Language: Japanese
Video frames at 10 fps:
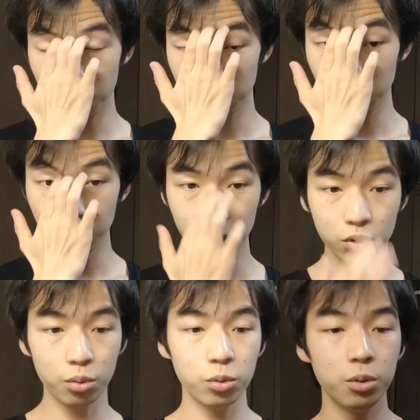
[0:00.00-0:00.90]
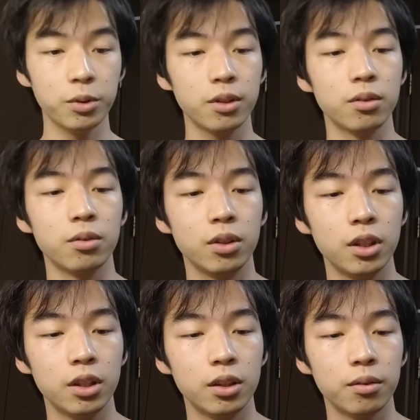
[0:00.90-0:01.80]
あれも届くと思いますの
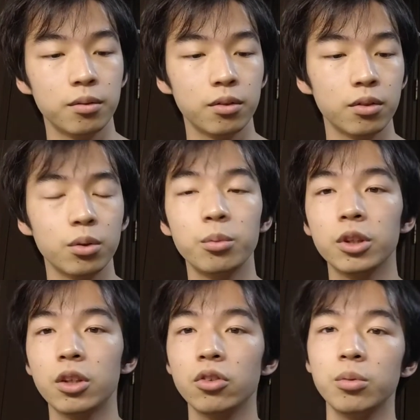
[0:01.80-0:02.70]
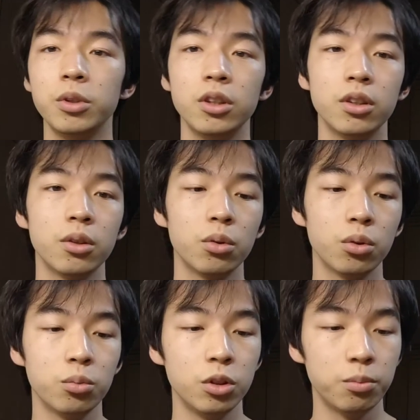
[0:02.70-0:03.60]
で、それも楽しみにしていこうと
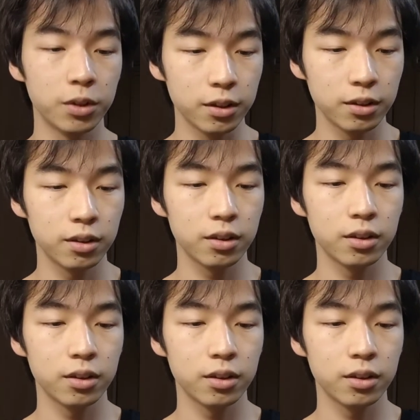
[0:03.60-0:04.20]
思います。